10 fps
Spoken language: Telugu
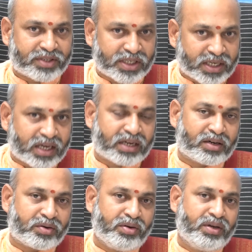
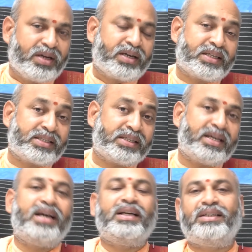విషయాలలో కాస్త
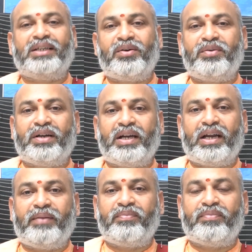జాగ్రత్తగా
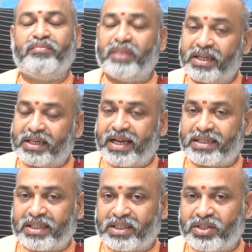ఉండండి మనీ
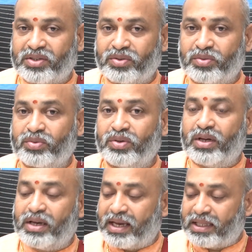ట్రాన్సాక్షన్స్
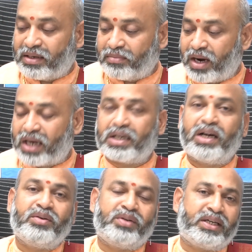ఏదైనా
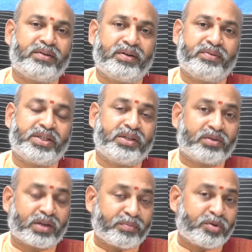మాట్లాడుకునేటువంటి విషయంలో
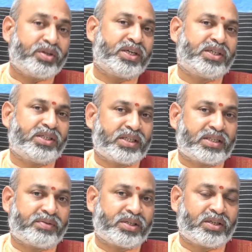కమ్యూనికేషన్
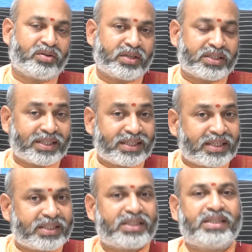చేసే విషయంలోని
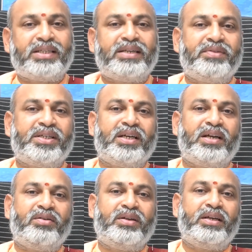సిగ్నేచర్స్ చేసే
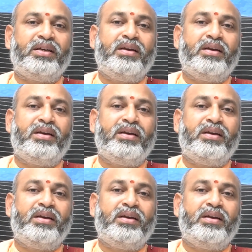విషయాల్లోని